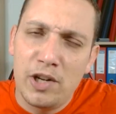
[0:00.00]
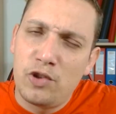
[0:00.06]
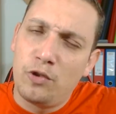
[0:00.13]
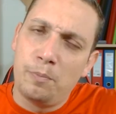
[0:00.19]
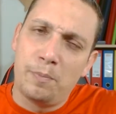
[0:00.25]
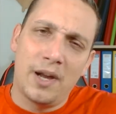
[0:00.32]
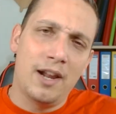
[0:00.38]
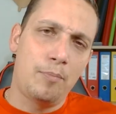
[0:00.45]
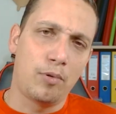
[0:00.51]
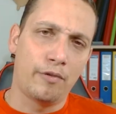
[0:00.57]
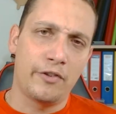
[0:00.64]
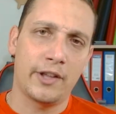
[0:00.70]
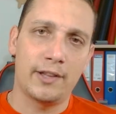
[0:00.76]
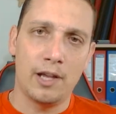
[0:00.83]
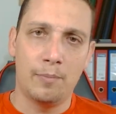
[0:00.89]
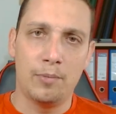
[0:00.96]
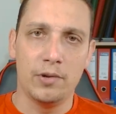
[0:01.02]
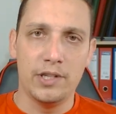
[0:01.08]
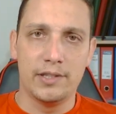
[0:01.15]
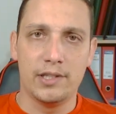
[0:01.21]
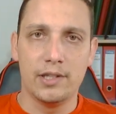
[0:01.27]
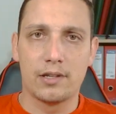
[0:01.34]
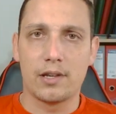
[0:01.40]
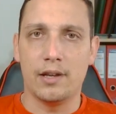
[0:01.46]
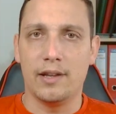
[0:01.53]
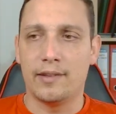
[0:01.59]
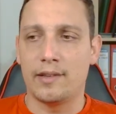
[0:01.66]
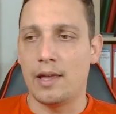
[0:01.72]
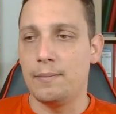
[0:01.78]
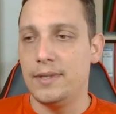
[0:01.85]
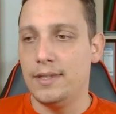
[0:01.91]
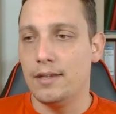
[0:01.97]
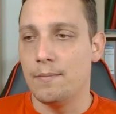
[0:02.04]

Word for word: je suis pas là pour faire de la politique, les amis,